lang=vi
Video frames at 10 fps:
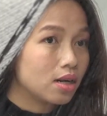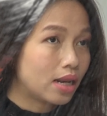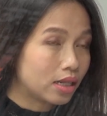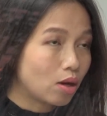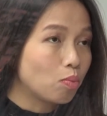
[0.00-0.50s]

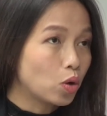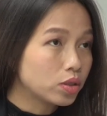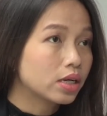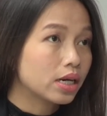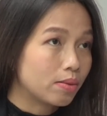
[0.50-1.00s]
đã công bố
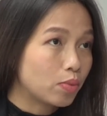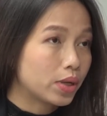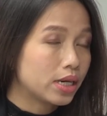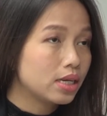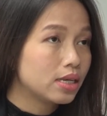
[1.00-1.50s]
thực hiện một
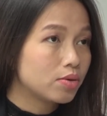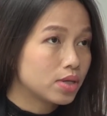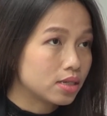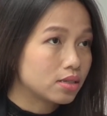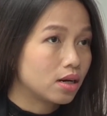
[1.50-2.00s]
cái giao
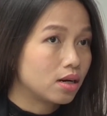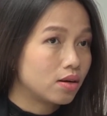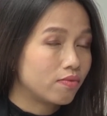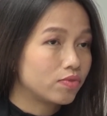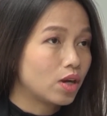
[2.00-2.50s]
dịch
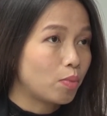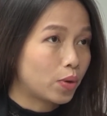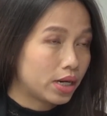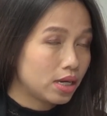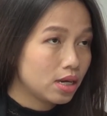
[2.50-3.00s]
uh, cho một
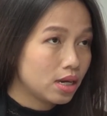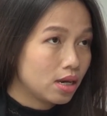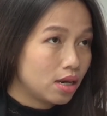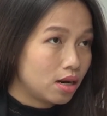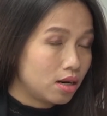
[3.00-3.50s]
cái
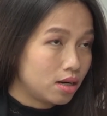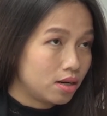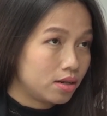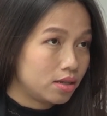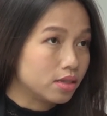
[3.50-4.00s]

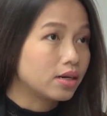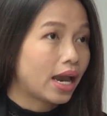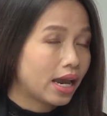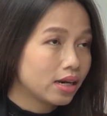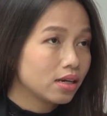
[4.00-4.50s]
uh, dự
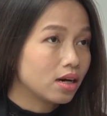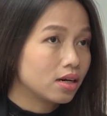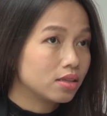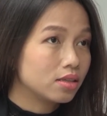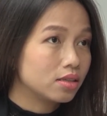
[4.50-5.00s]
án uh,
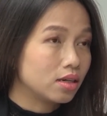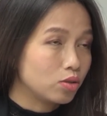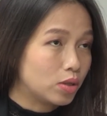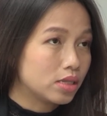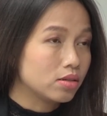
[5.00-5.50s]
nhận
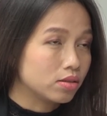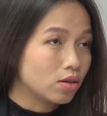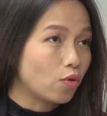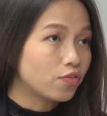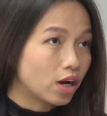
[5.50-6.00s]
chuyển nhượng
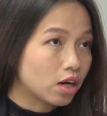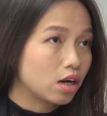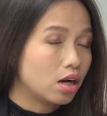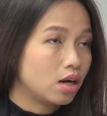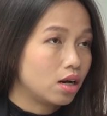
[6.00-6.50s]
cổ phần
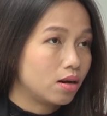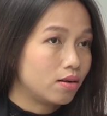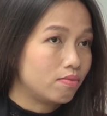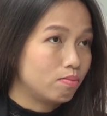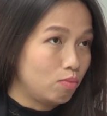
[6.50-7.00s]

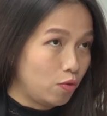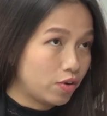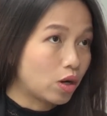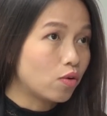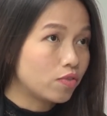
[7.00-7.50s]
uh, một
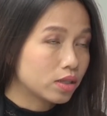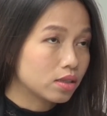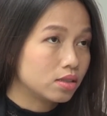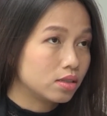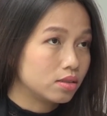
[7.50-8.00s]
phần cổ phần
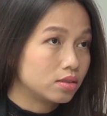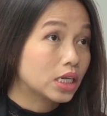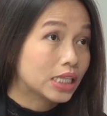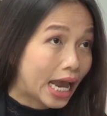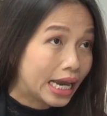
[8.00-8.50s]
từ Trần
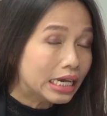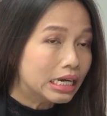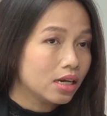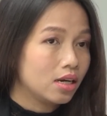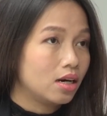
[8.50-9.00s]
Thái
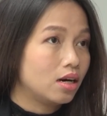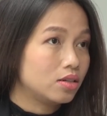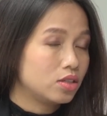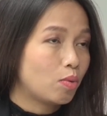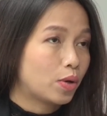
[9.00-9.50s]

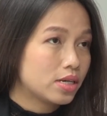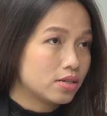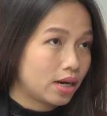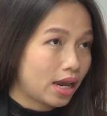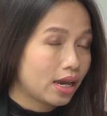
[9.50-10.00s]
uh, cho một cái dự
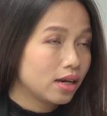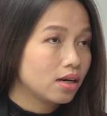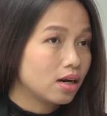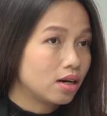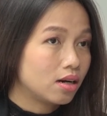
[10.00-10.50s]
án
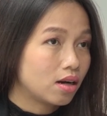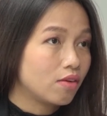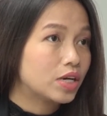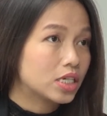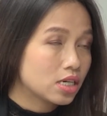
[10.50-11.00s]
uh, có
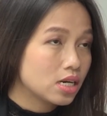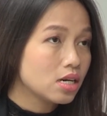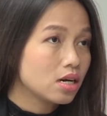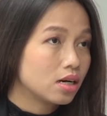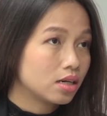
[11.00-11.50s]
vị trí
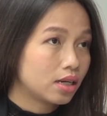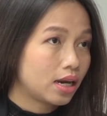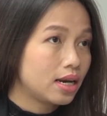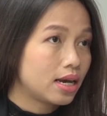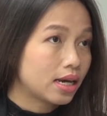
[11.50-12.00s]
uh,
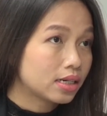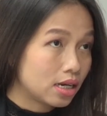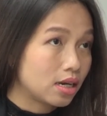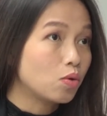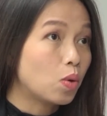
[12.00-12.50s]
khá là đắc
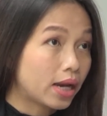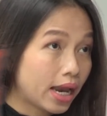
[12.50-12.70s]
địa ở quận